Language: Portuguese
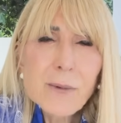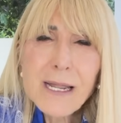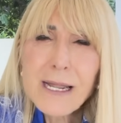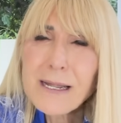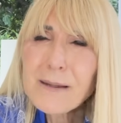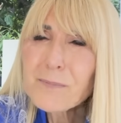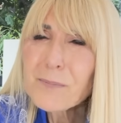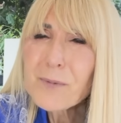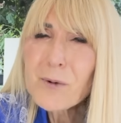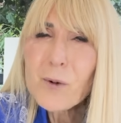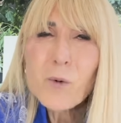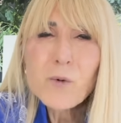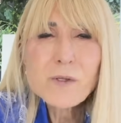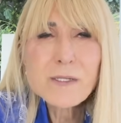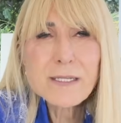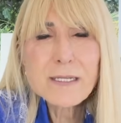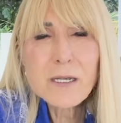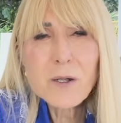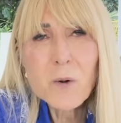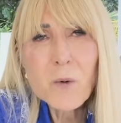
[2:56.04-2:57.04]
é,
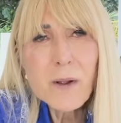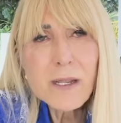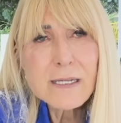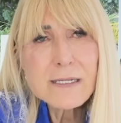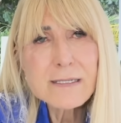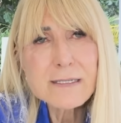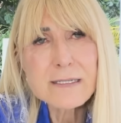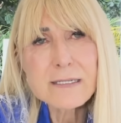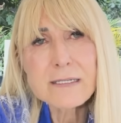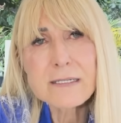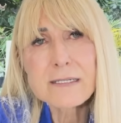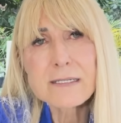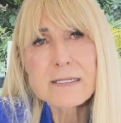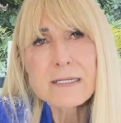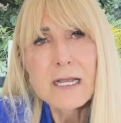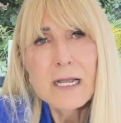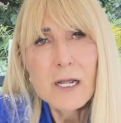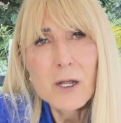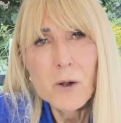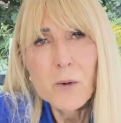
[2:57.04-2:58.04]

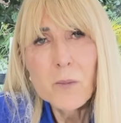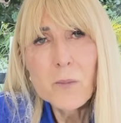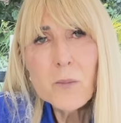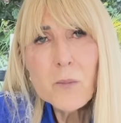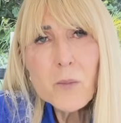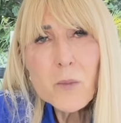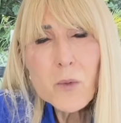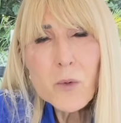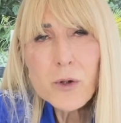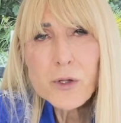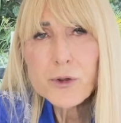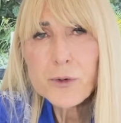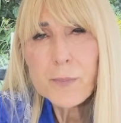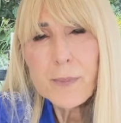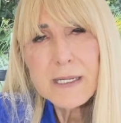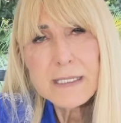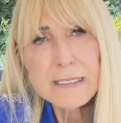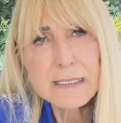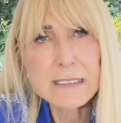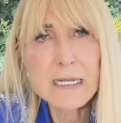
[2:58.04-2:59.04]
consequências muito
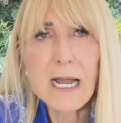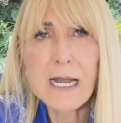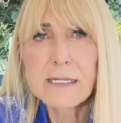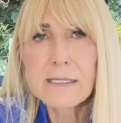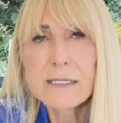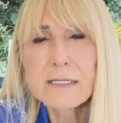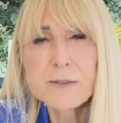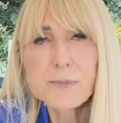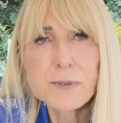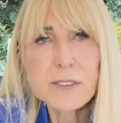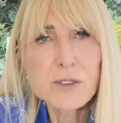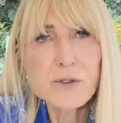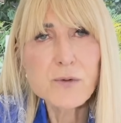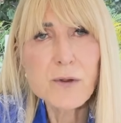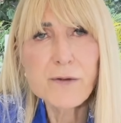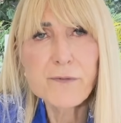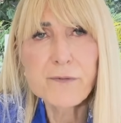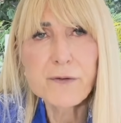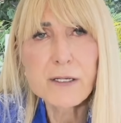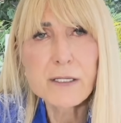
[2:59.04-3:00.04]
pesadas para
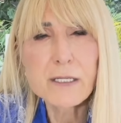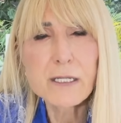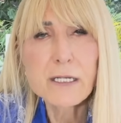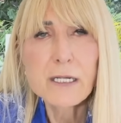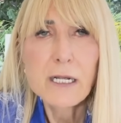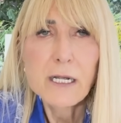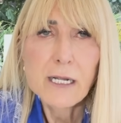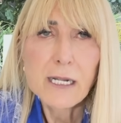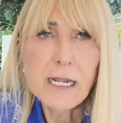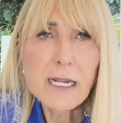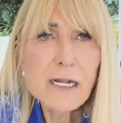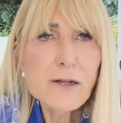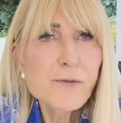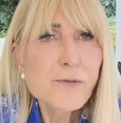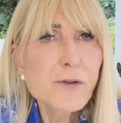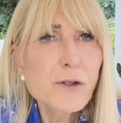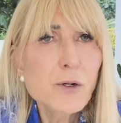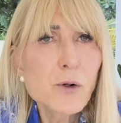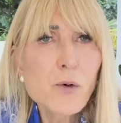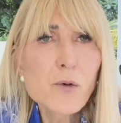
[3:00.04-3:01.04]
sua vida. Ele
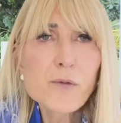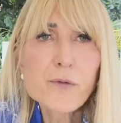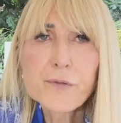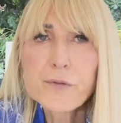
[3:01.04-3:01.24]
virou um